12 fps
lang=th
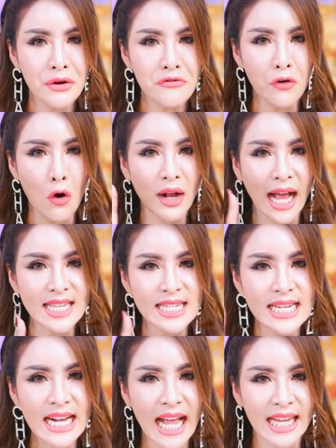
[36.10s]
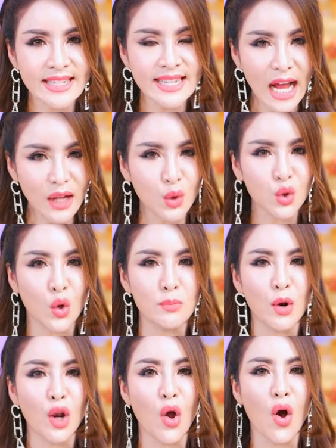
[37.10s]
โฟกัสเรื่องการสร้างตัวตน
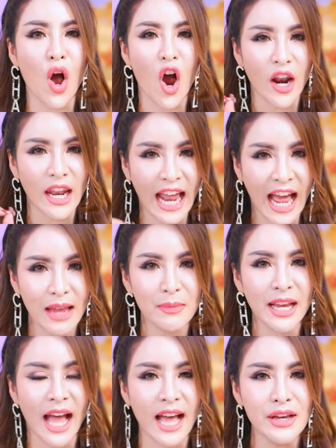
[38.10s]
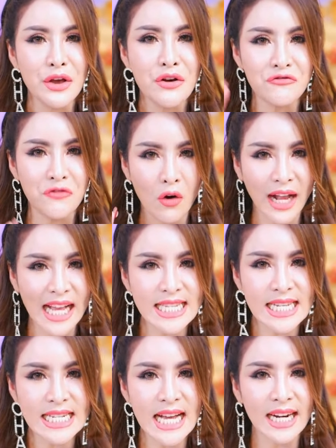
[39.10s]
บนโลกออนไลน์ไหมคะ โฟกัส
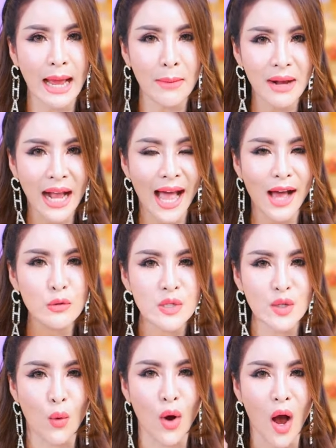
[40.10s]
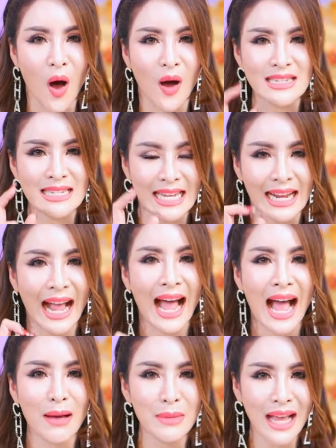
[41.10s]
เรื่องนำเข้าส่งออกสิน
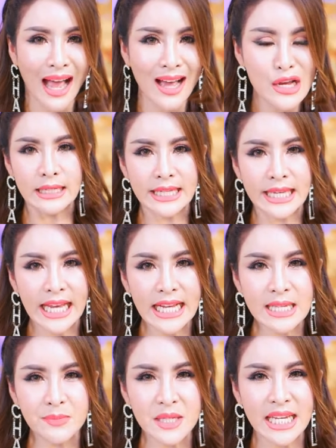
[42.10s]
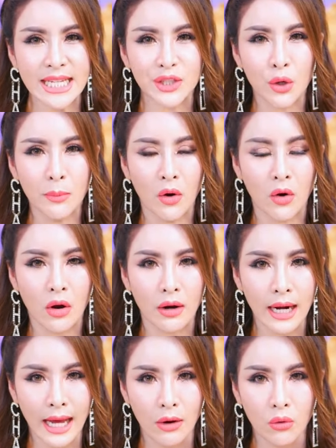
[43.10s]
ค้าไหมคะ 24 ชั่วโมงของ
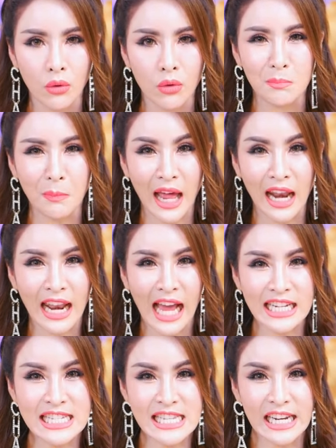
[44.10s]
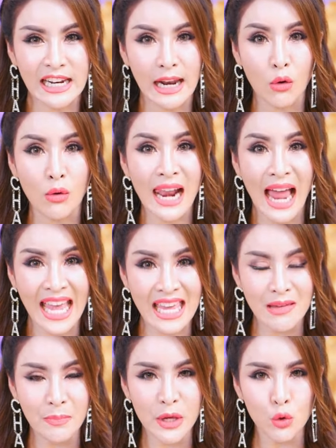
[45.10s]
เรา พลังจิตเราไหล
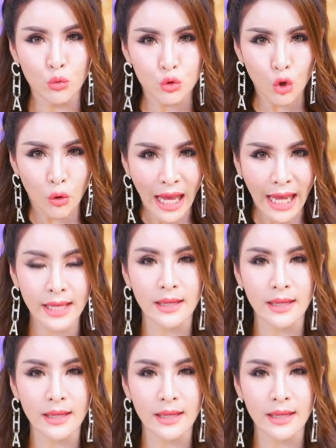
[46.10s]
ไปอยู่ตรงไหน